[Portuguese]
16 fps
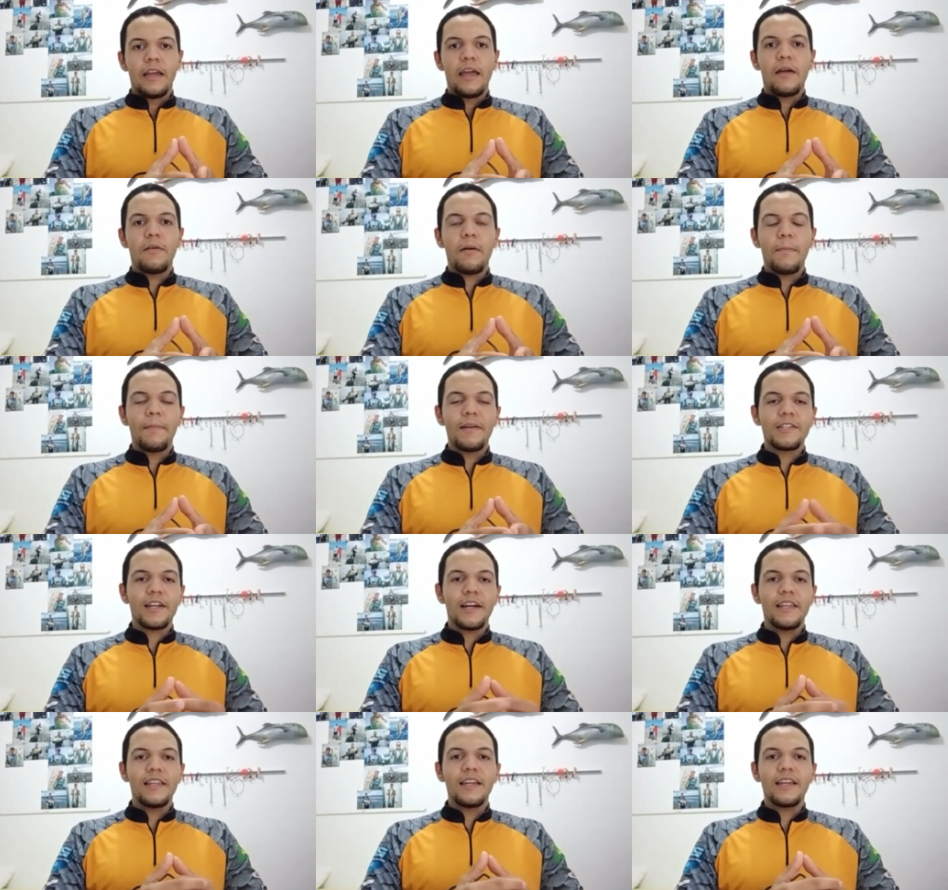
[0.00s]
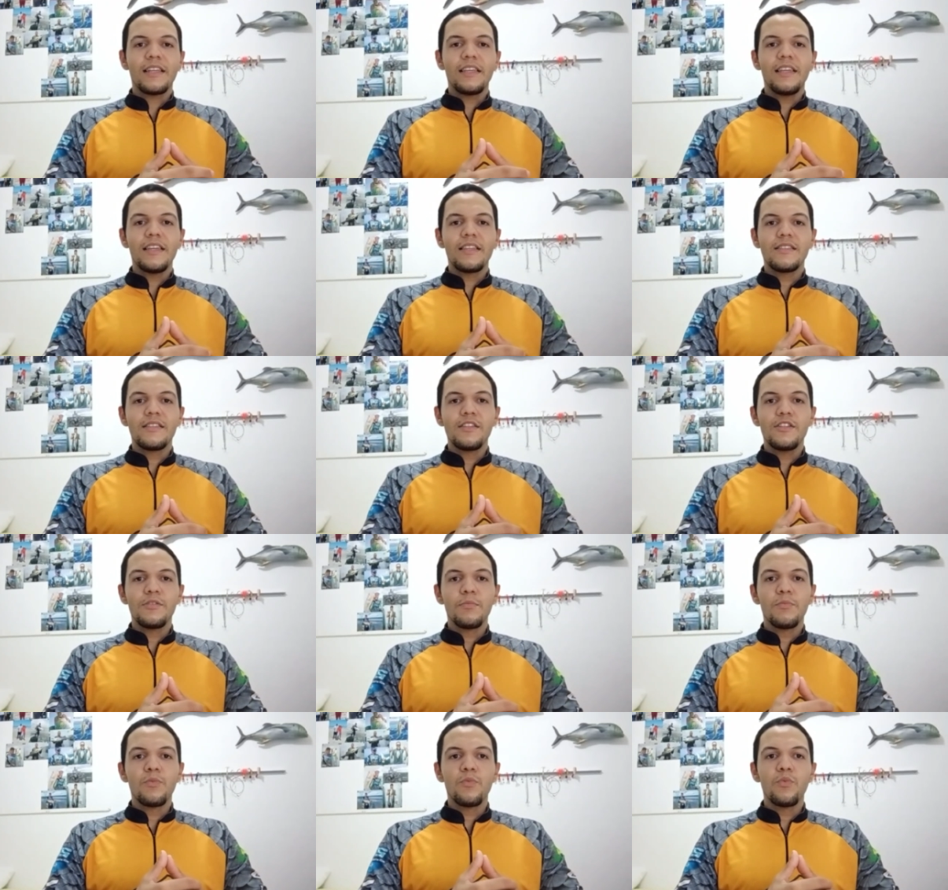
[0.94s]
É uma pescaria que exige
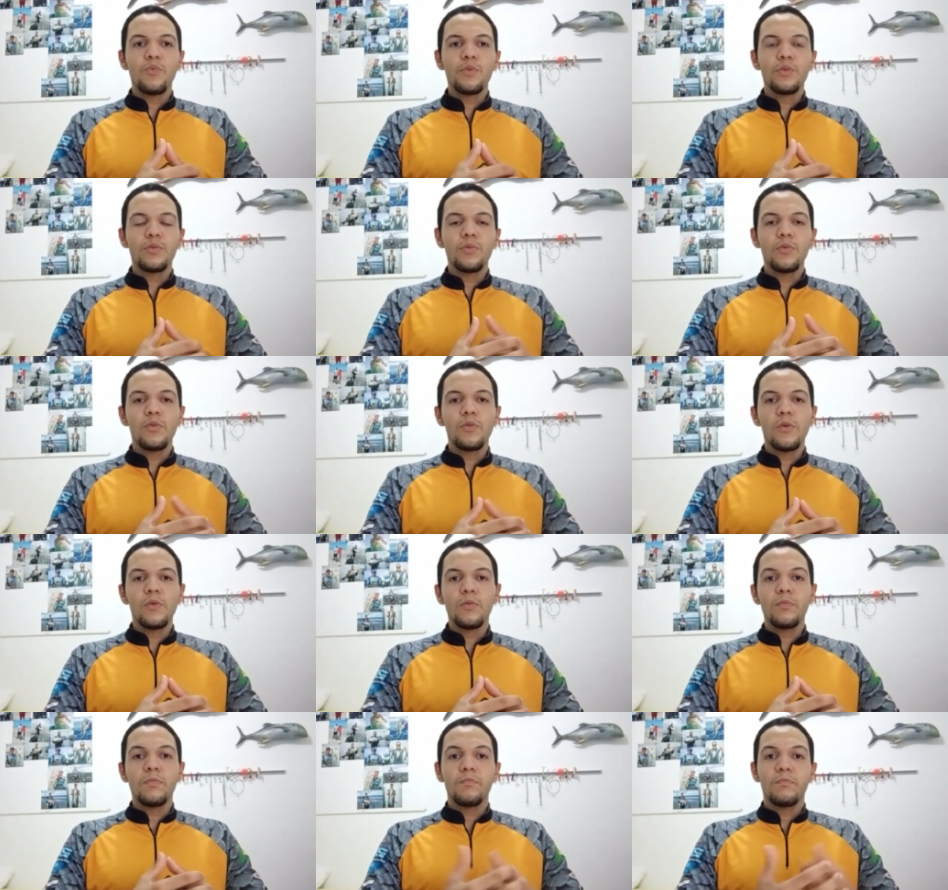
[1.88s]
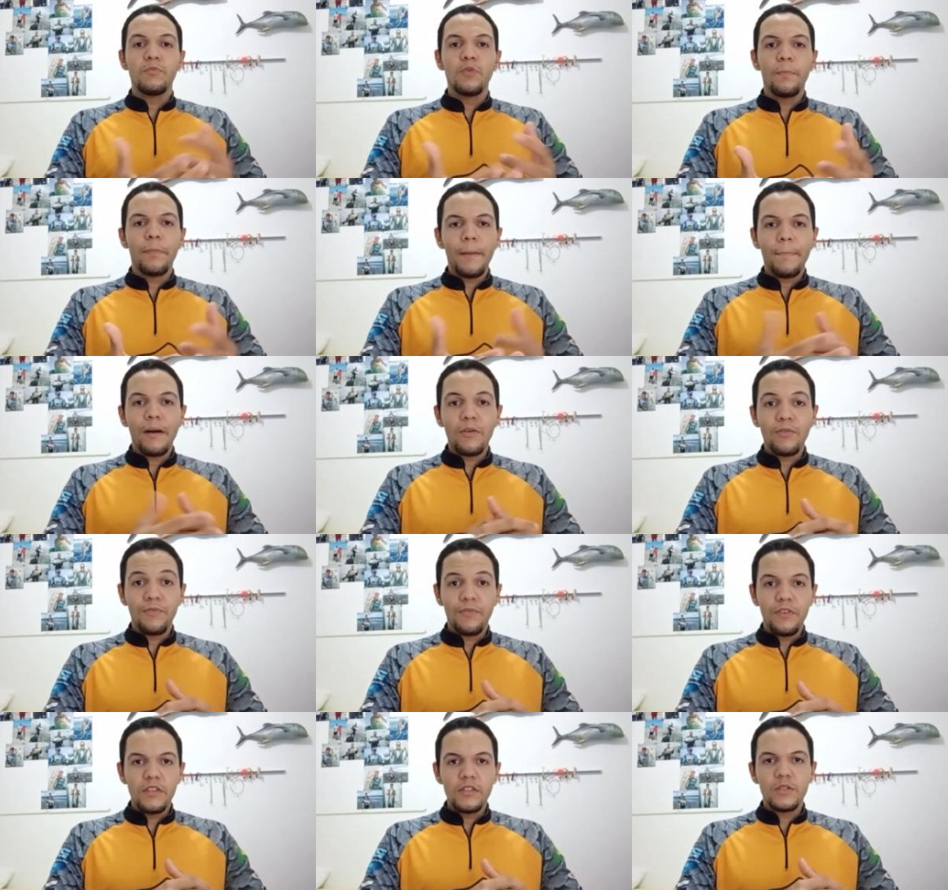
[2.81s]
muito do preparo
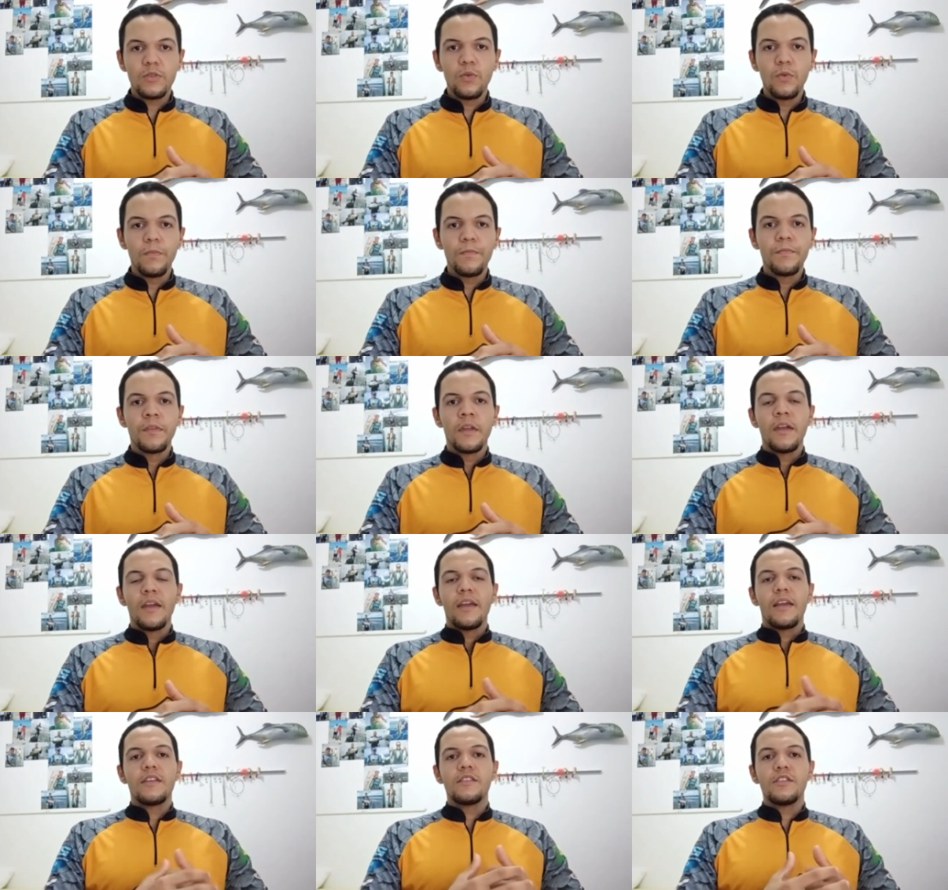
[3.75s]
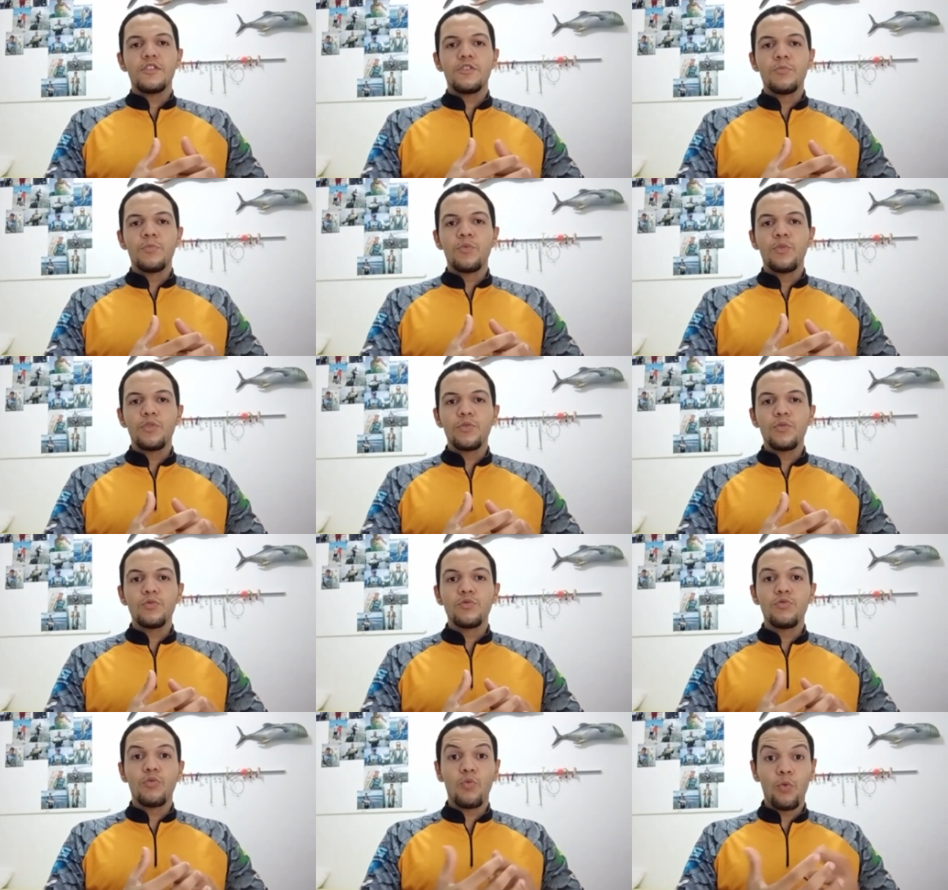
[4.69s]
físico, exige muito
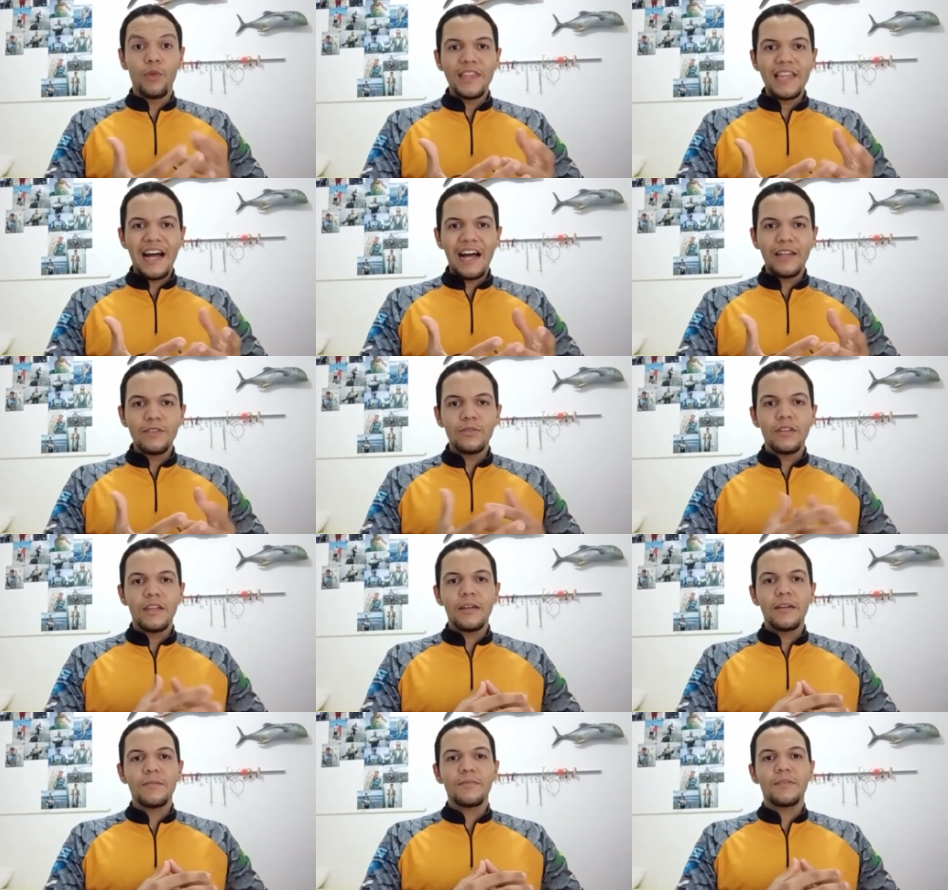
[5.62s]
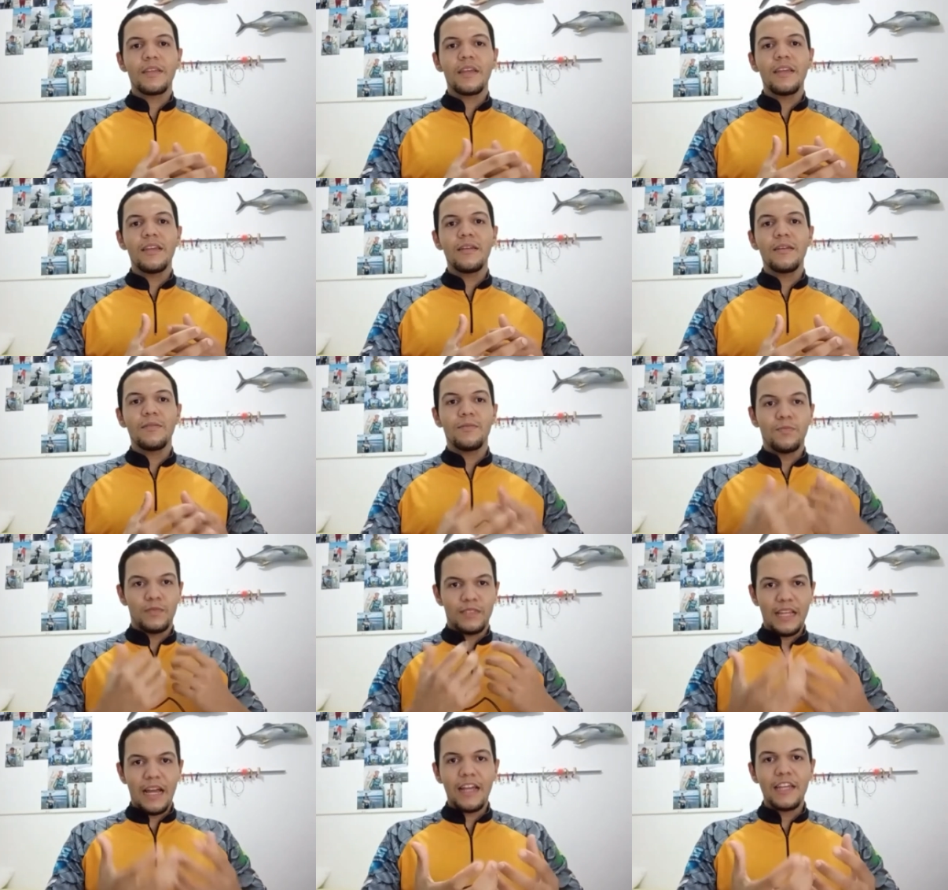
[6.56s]
do cuidado, né? Que
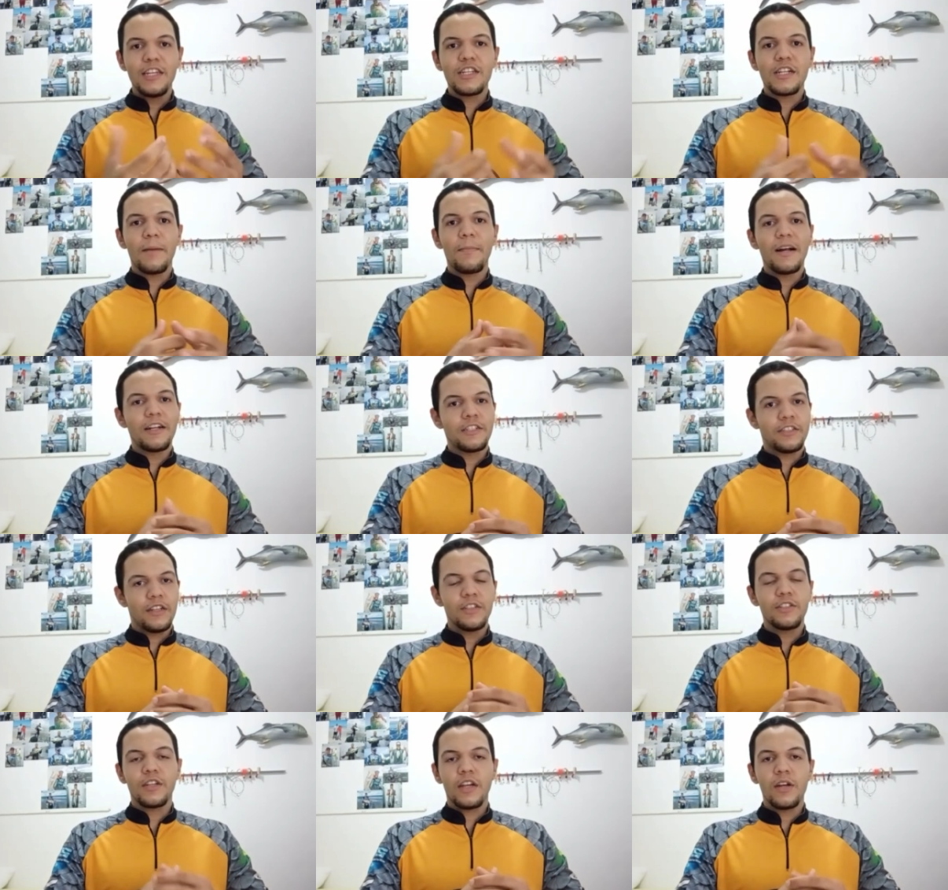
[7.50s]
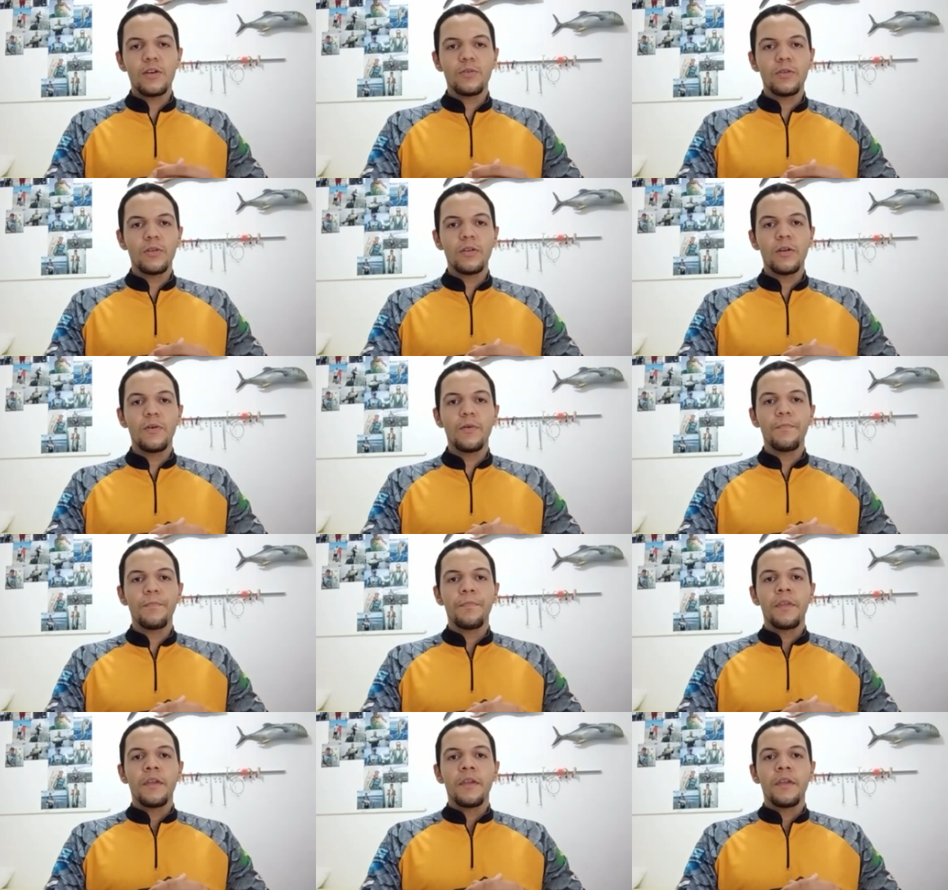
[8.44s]
se arrisca bastante, querendo ou não.